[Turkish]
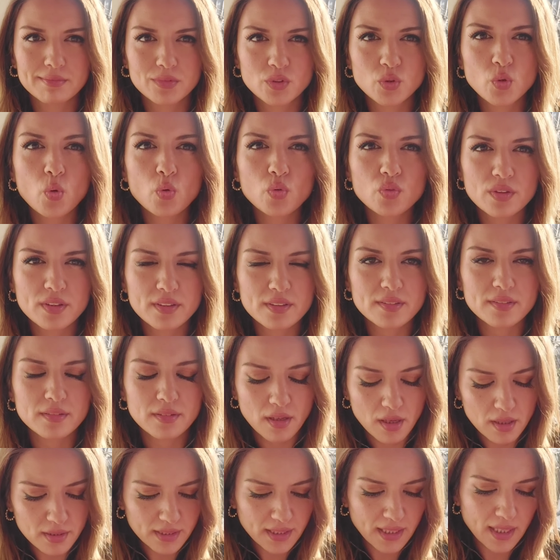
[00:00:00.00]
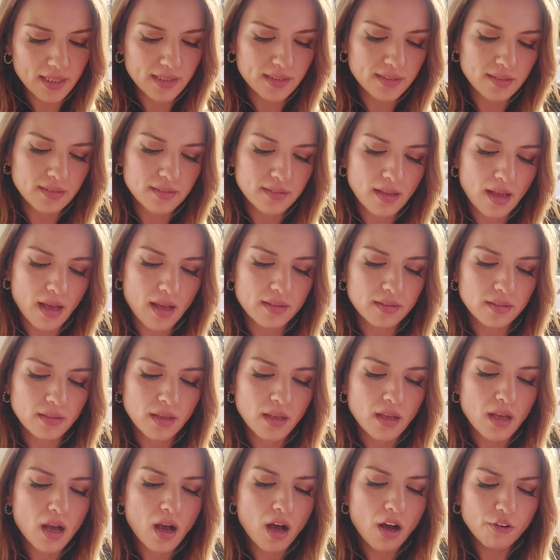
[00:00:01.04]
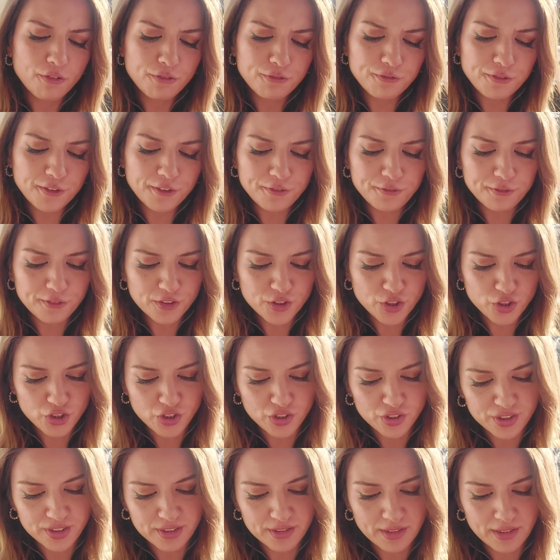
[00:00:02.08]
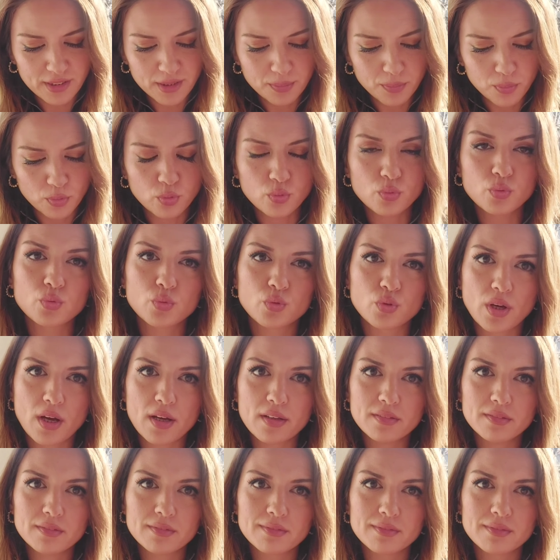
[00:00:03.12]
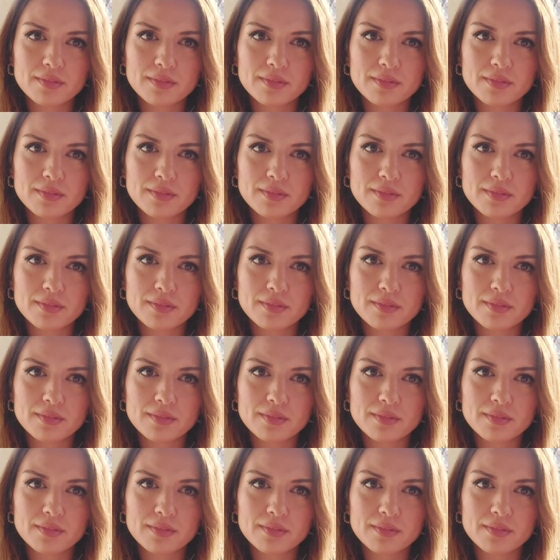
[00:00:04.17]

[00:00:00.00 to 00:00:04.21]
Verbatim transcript: tonlarında kendinden hafif ışıltıları bulunduran,